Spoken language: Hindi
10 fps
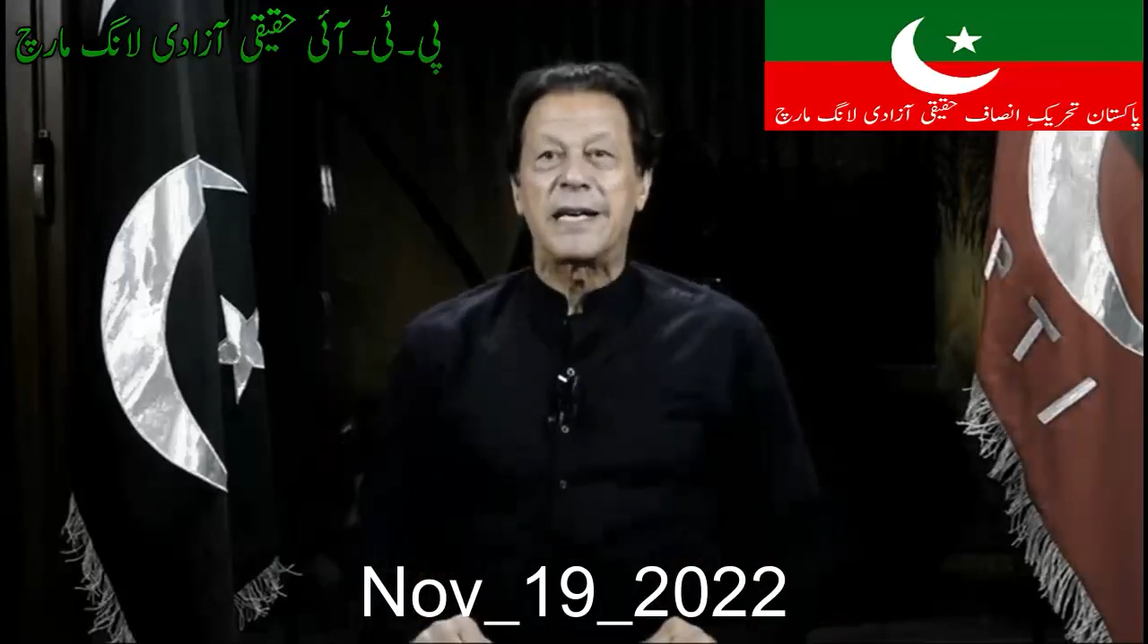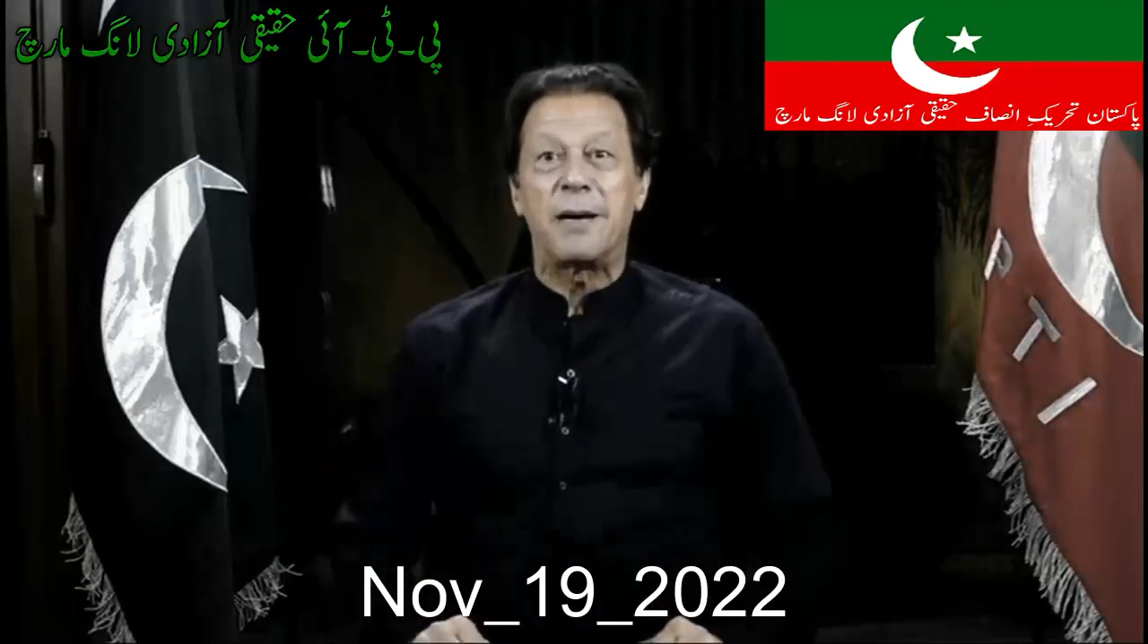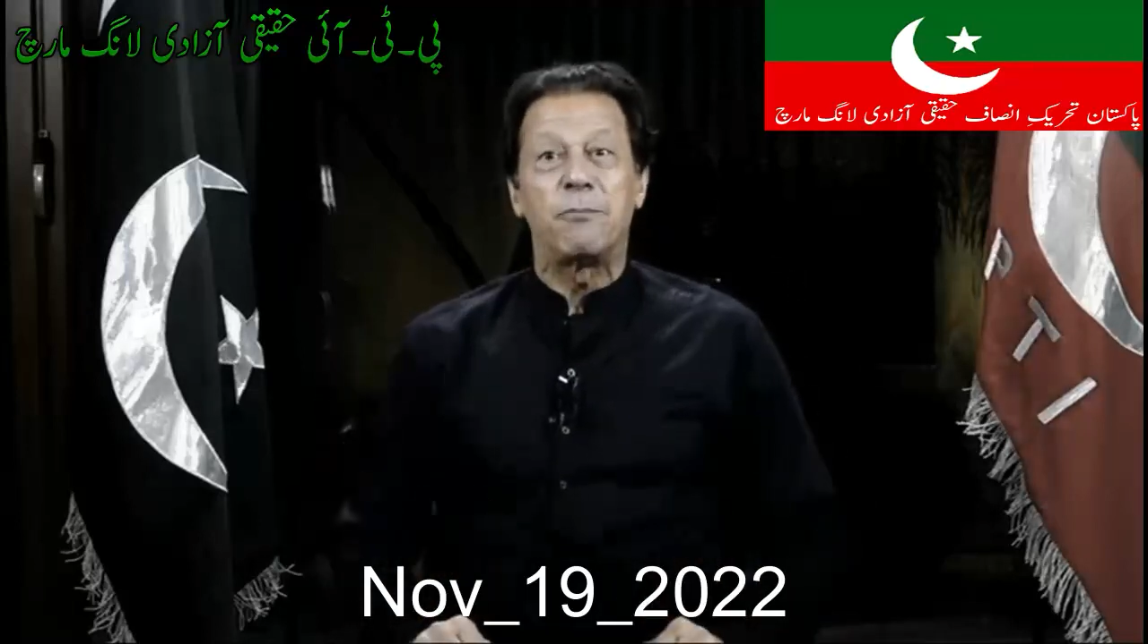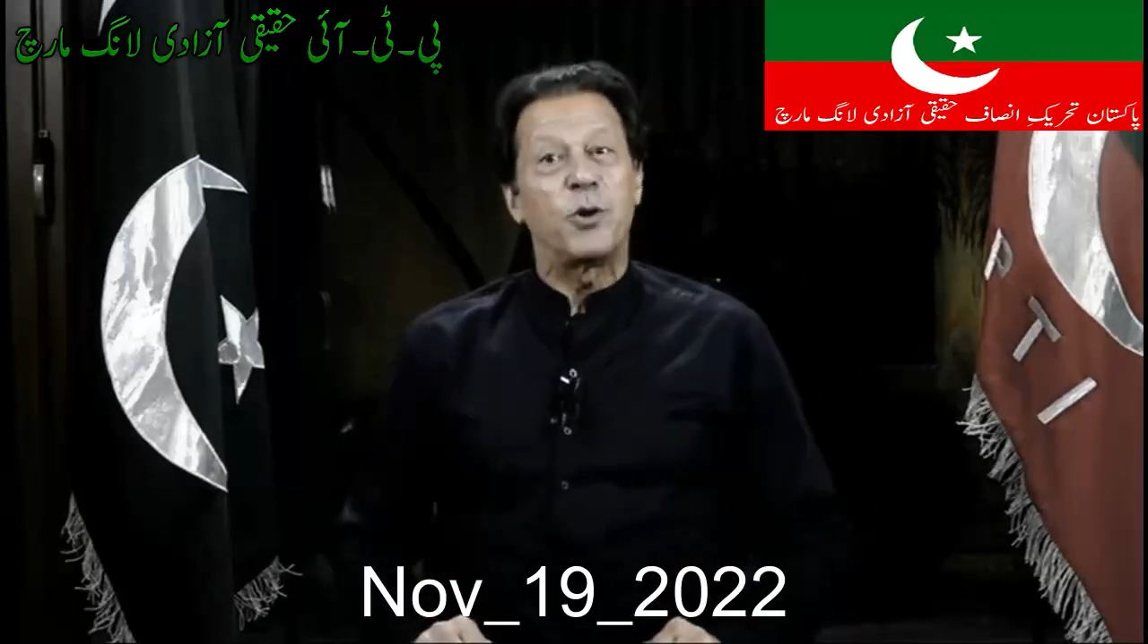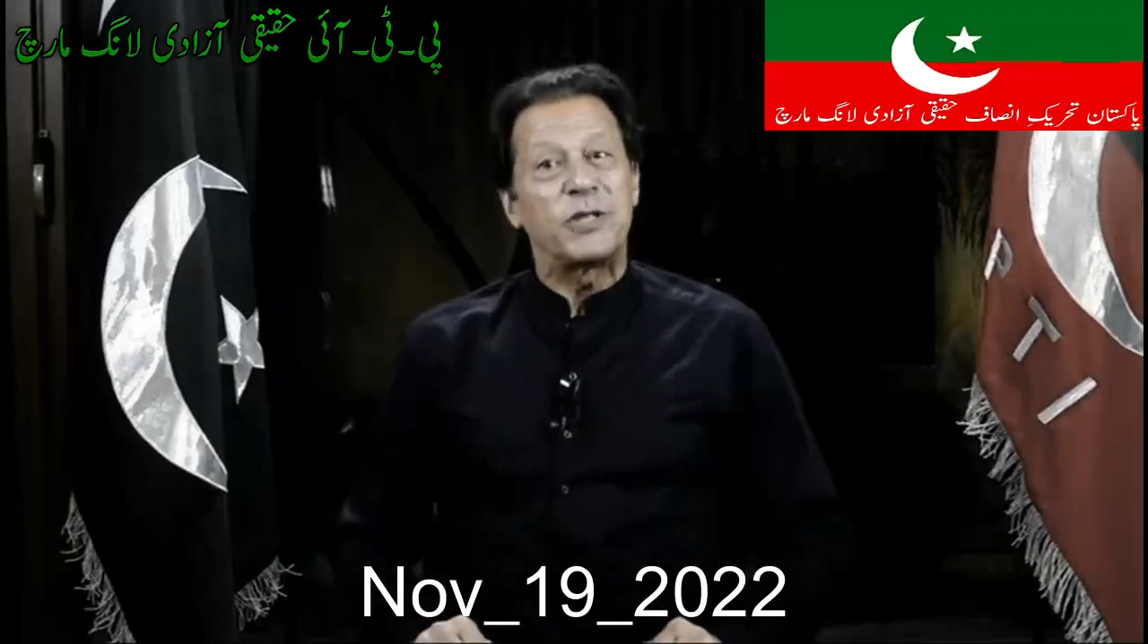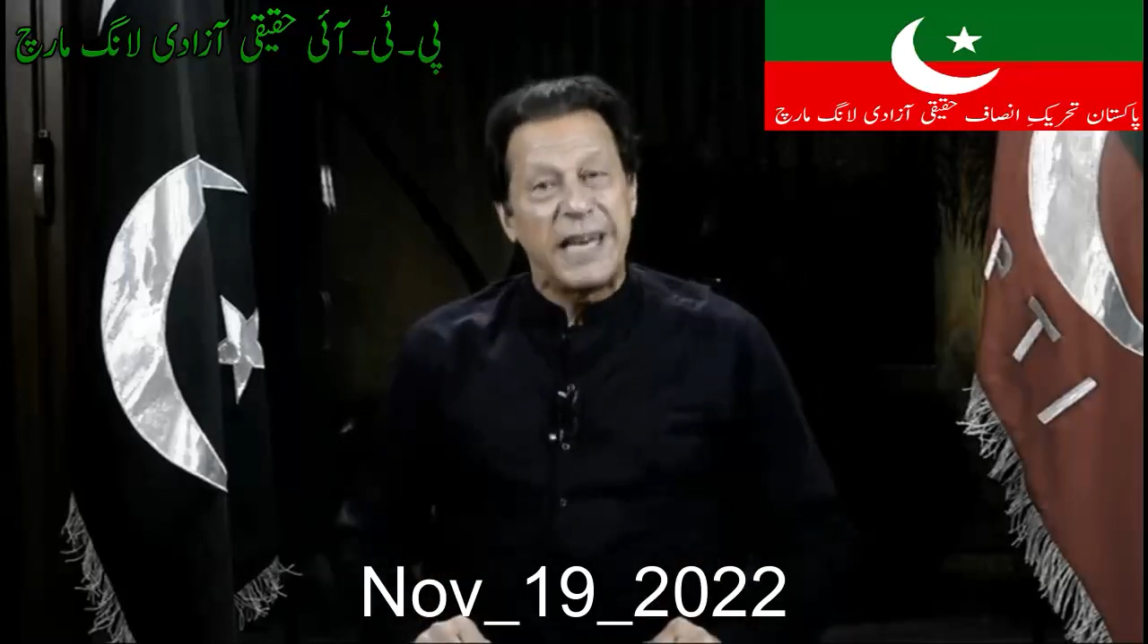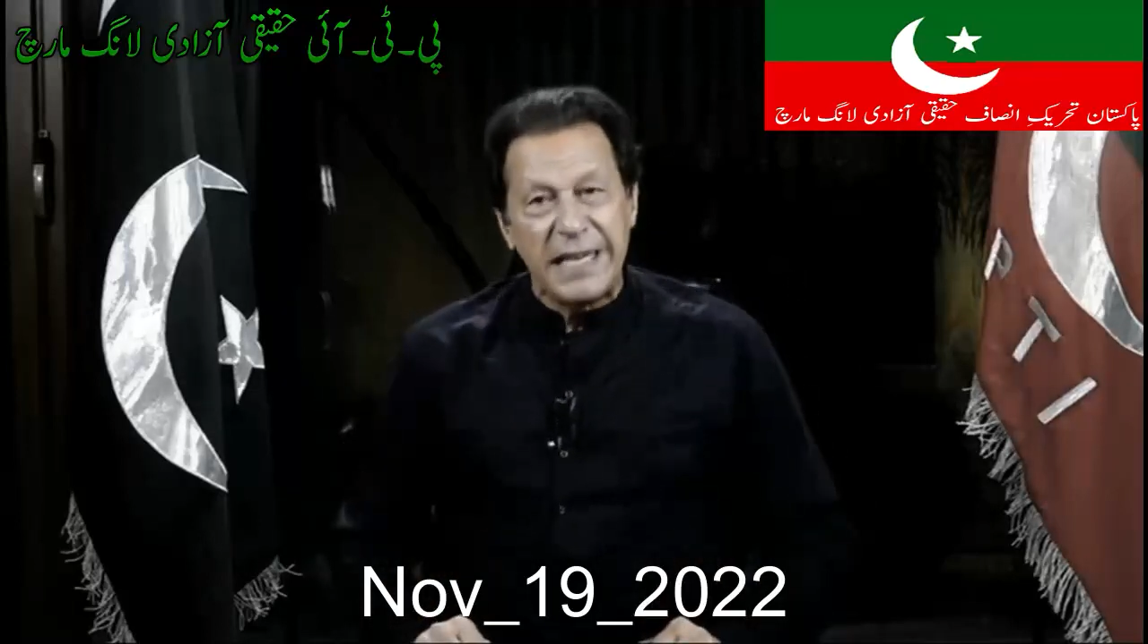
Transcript: का बोझ नहीं